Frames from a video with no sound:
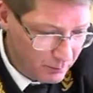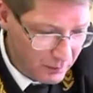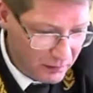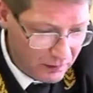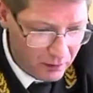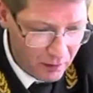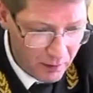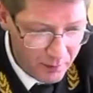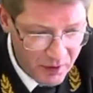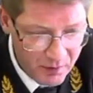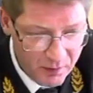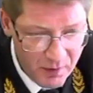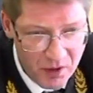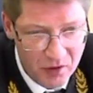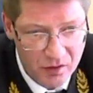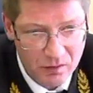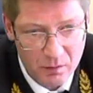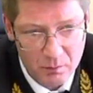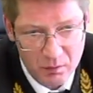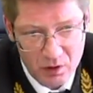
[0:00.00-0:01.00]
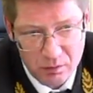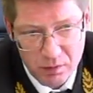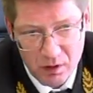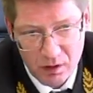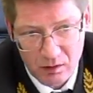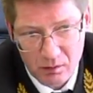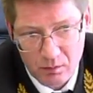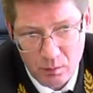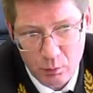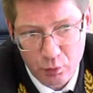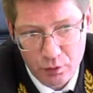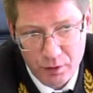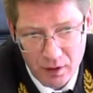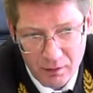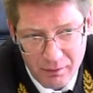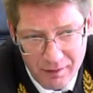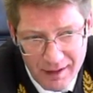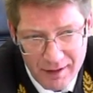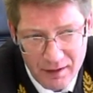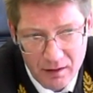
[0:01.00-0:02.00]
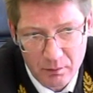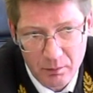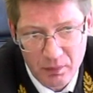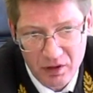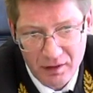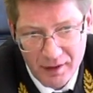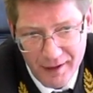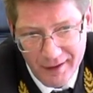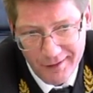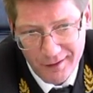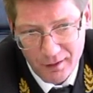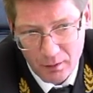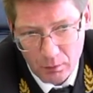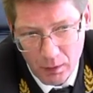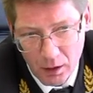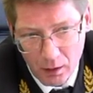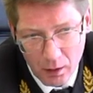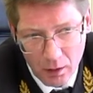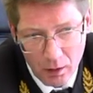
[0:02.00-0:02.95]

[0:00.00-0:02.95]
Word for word: мы обеспечиваем бесплатным бюджированием, питанием.